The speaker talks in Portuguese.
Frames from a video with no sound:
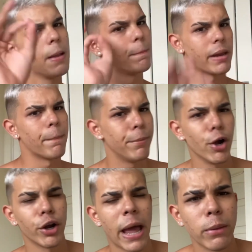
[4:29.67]
Pra
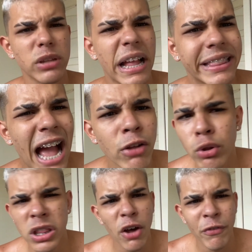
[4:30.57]
piorar no Natal não
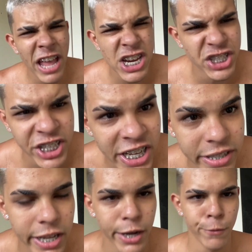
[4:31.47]
só vem as tia,
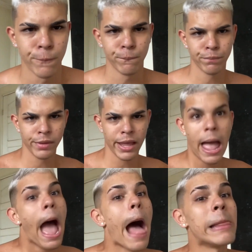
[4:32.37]
não.
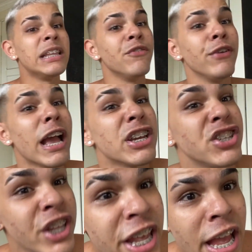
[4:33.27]
Além de vir as
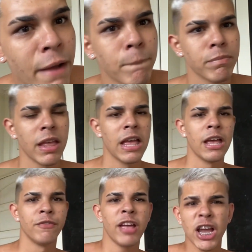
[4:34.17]
tia,
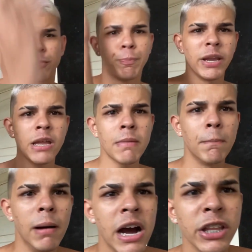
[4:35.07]
vem as primas,
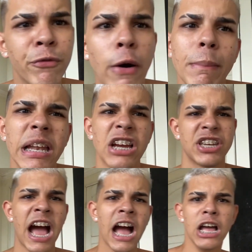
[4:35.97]
mãe de família
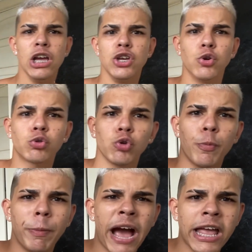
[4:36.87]
já, junto com os
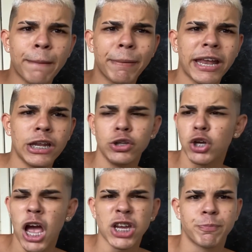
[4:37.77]
pirranha pequenininhos,
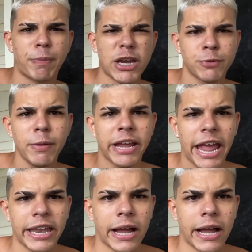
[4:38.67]
as pestes pequenas.